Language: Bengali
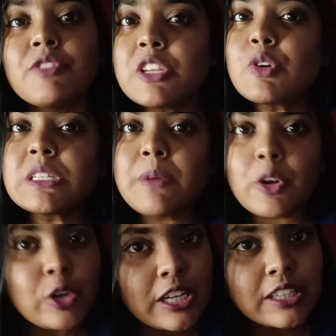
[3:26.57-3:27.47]
ভিডিওটি
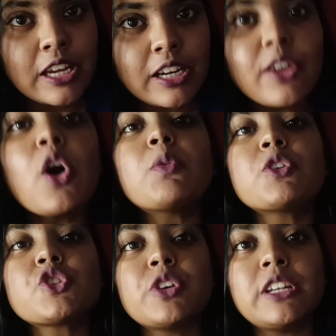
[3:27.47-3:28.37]
ভালো লেগে থাকলে
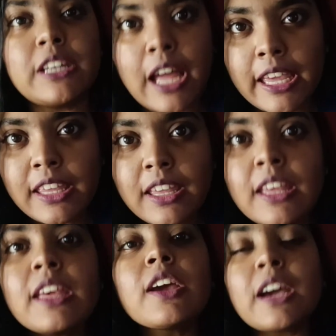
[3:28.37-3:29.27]
অবশ্যই লাইক
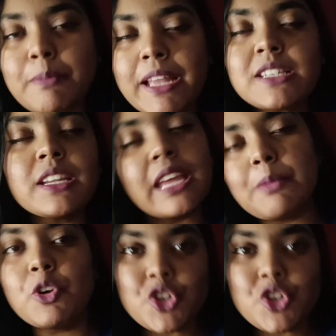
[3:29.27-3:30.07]
কমেন্ট এবং